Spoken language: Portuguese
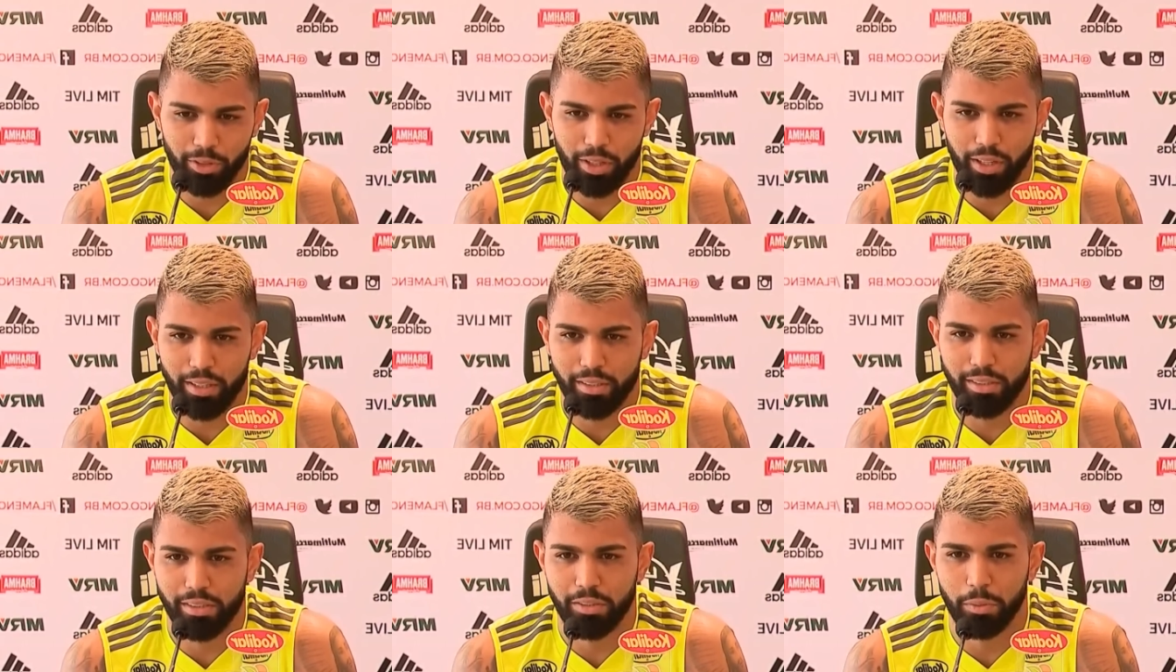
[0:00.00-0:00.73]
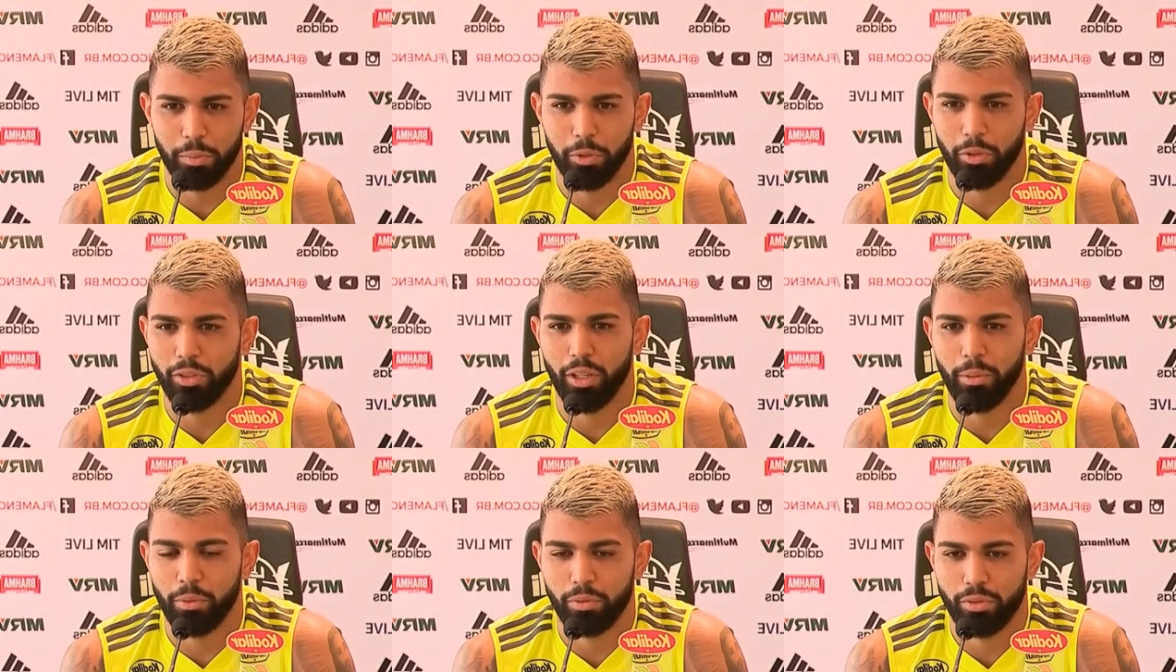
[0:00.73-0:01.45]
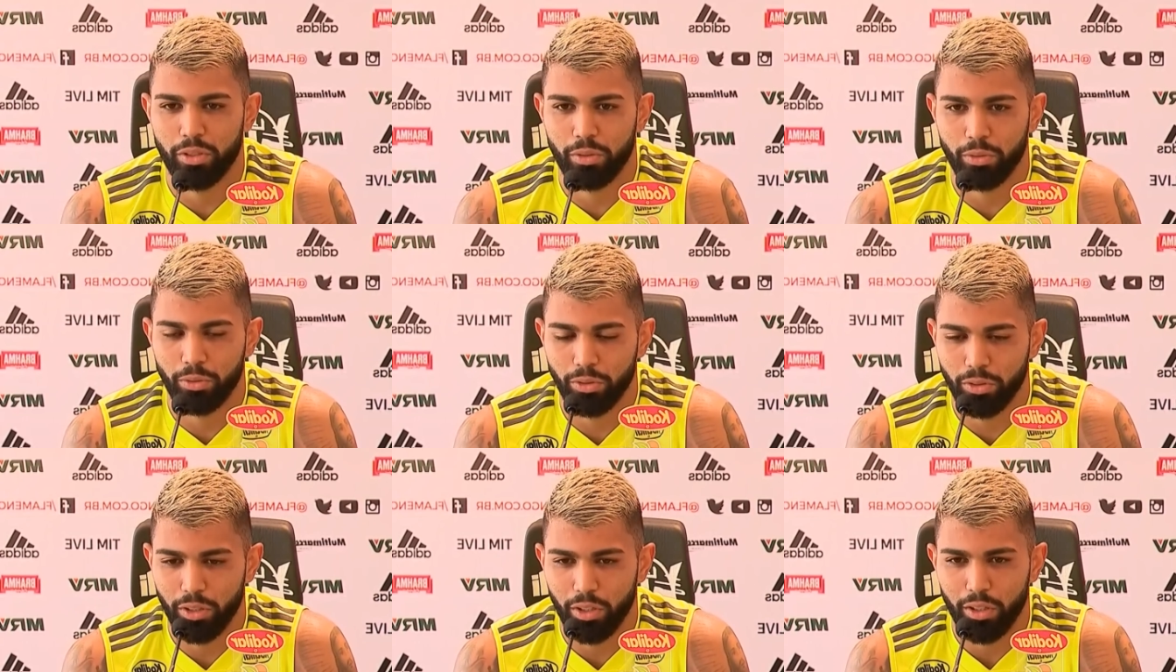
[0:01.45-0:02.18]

é, seja no primeiro tempo ou no segundo,